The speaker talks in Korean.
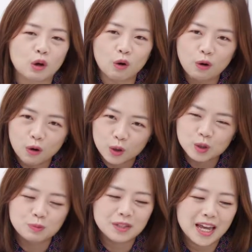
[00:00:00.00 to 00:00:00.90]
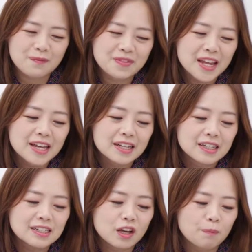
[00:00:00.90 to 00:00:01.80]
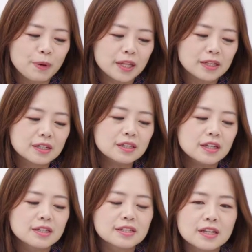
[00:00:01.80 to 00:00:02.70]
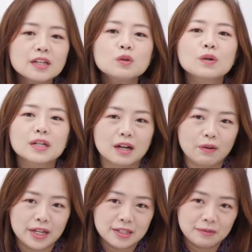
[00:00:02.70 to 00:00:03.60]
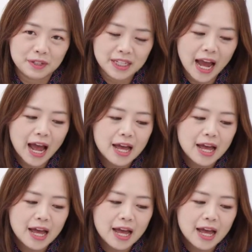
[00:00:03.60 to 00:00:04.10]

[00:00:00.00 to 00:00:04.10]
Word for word: 더 어둡게 그 옆에는 채도가 나와 있습니다.